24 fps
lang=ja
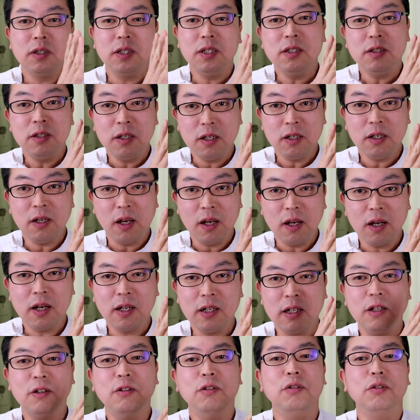新鮮な
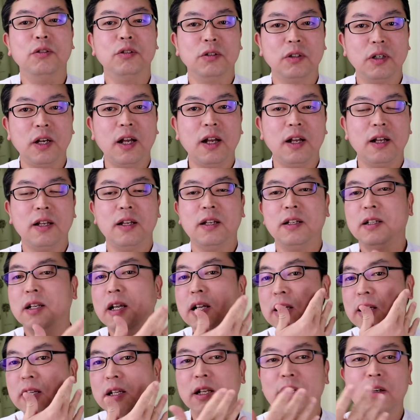柿フルーツが
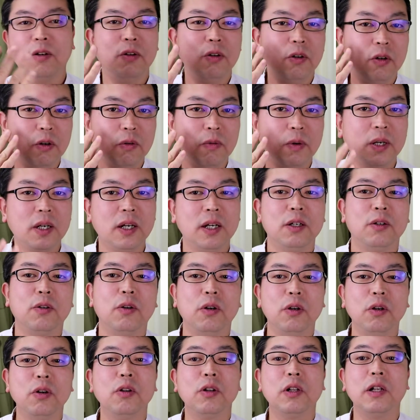元気な頃、若い
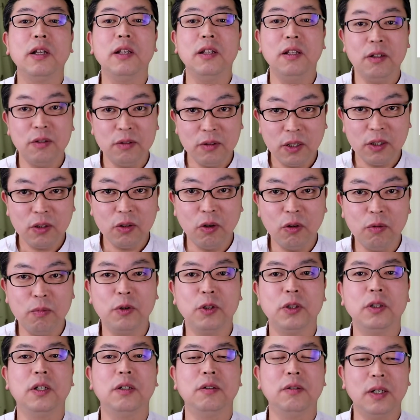頃の筋肉だと
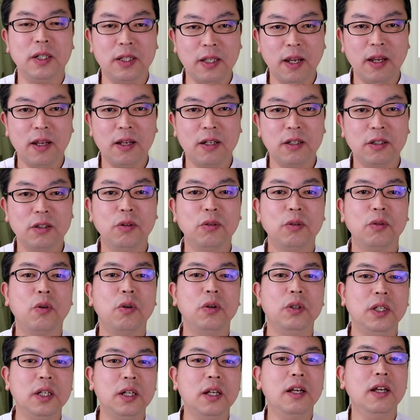思ってください。そ
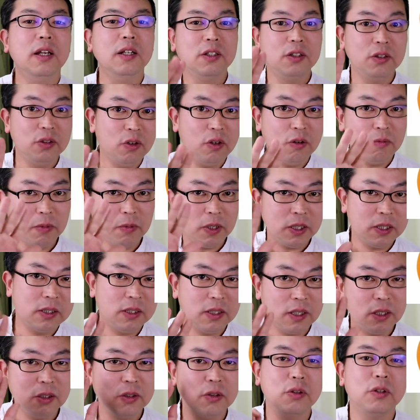こに強い
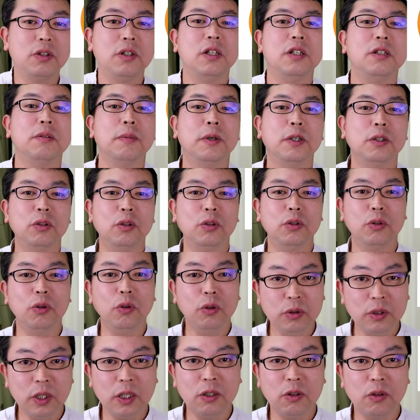マッサージをしてしまうと
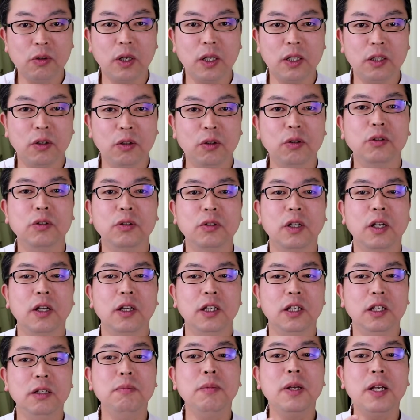どうなのかという
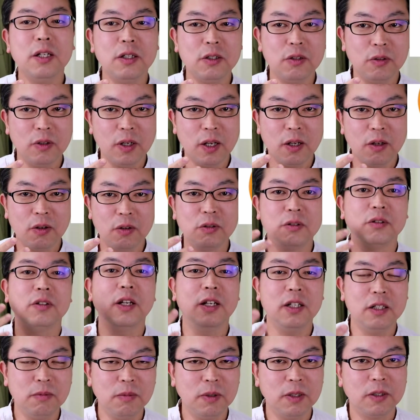イメージをね、お
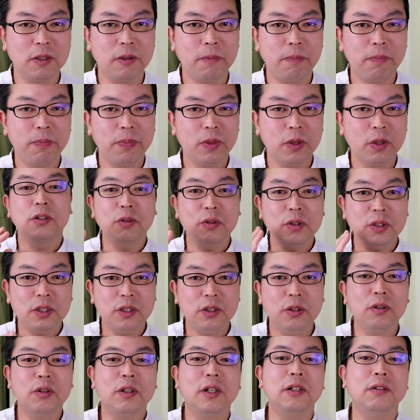伝えします。少
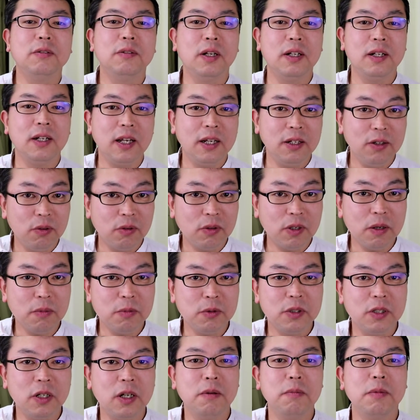しショッキングな内容か
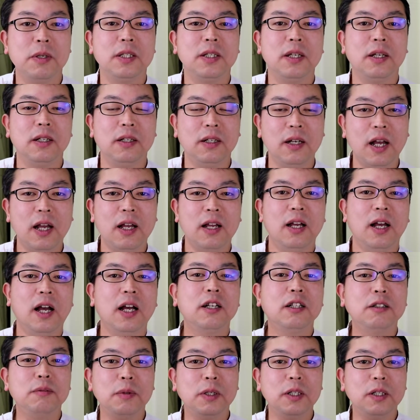もしれませんが、
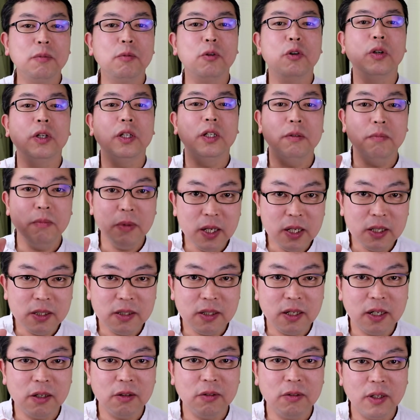あくまでも
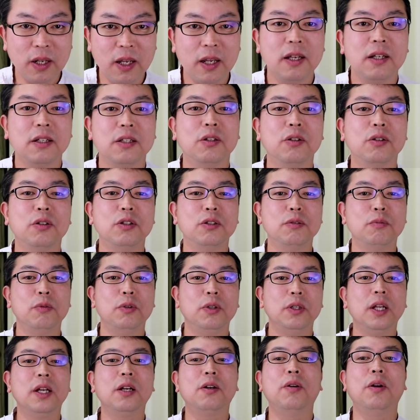イメージなので、そのつ
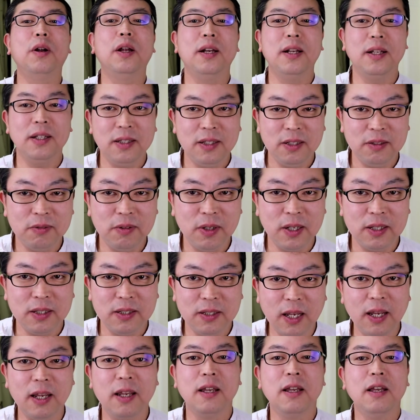もりでご覧になってくだ
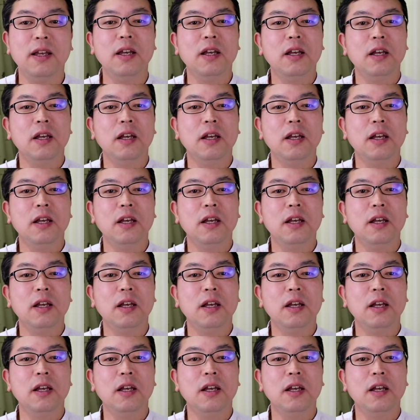さい。